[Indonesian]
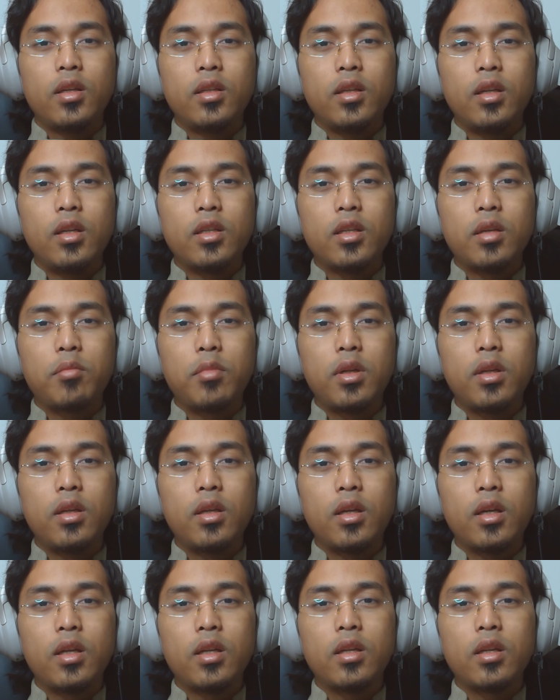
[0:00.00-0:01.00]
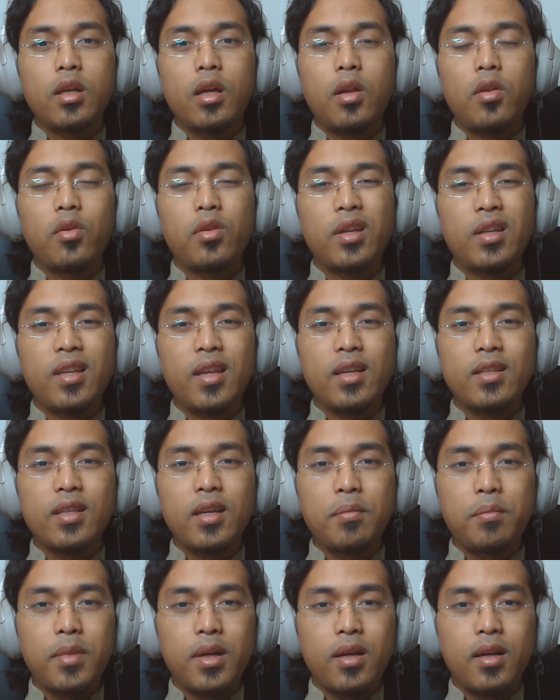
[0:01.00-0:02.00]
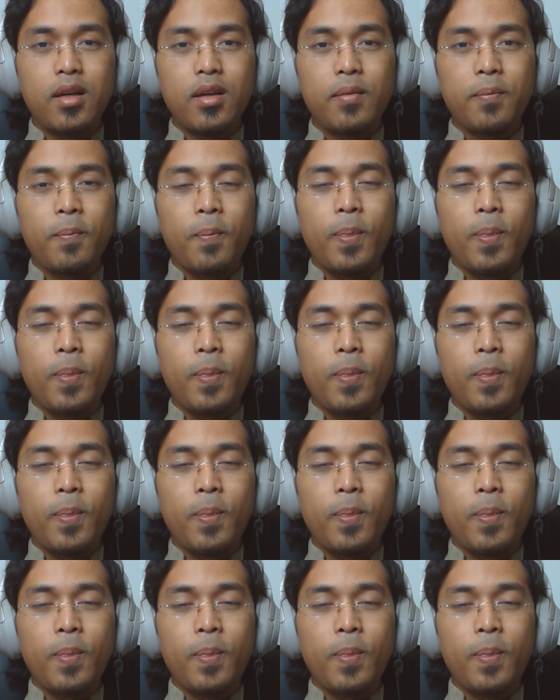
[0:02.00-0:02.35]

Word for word: jadi saya mendingan kalau kerjasama